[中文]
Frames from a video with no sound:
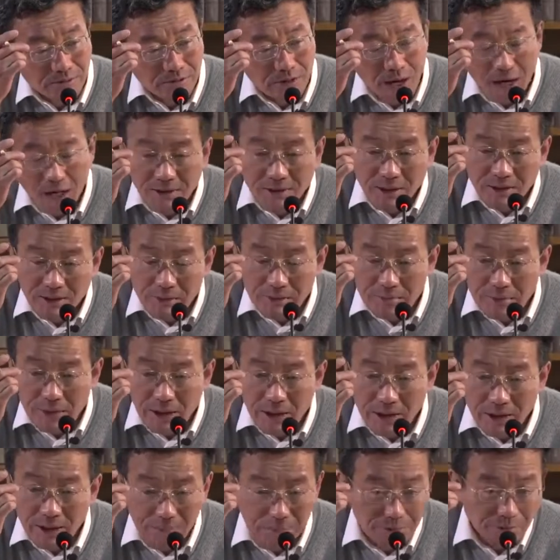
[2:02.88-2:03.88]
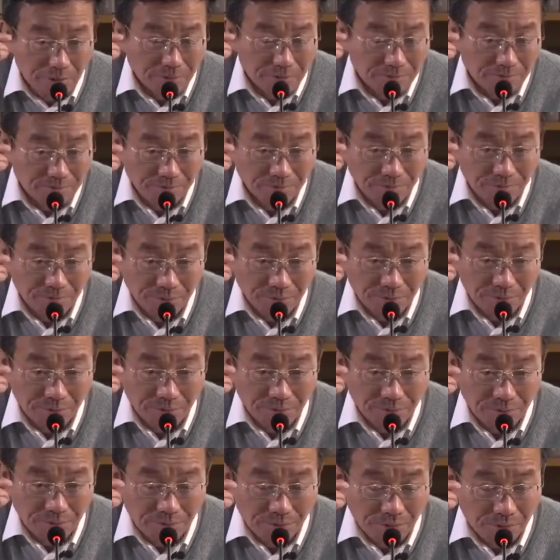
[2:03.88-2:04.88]
发展的每一步，
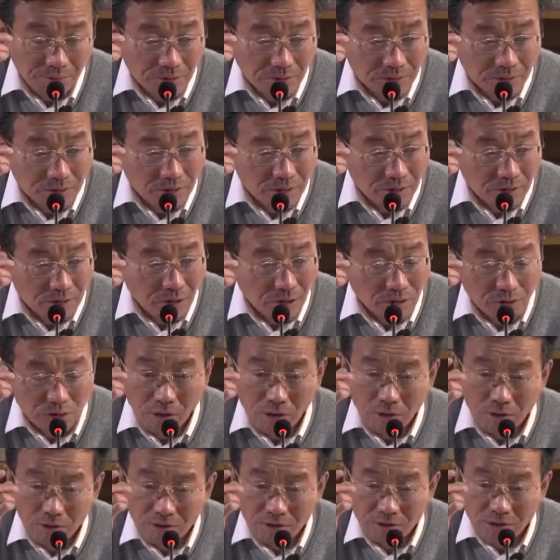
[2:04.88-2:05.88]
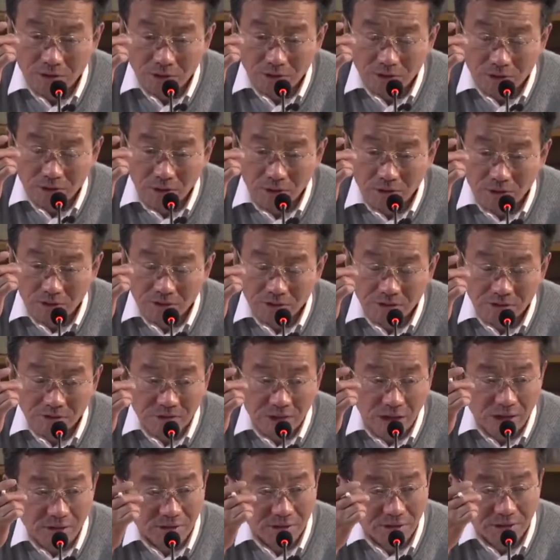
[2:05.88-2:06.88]
都同时同时
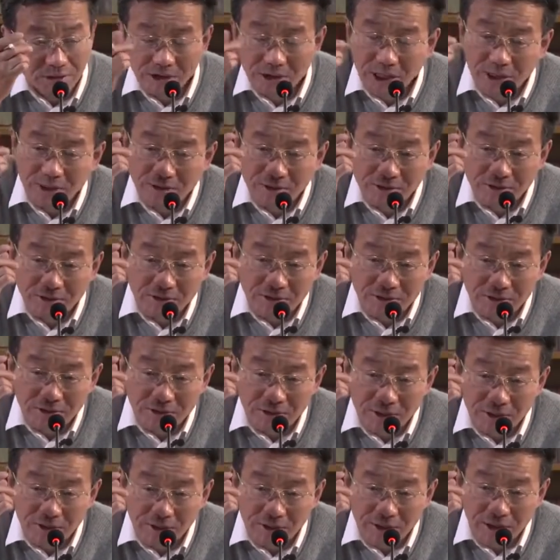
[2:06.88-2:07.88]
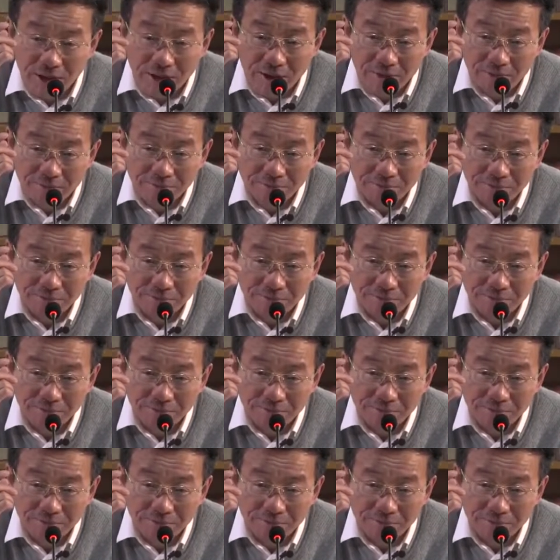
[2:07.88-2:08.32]
产生限制自己的力量，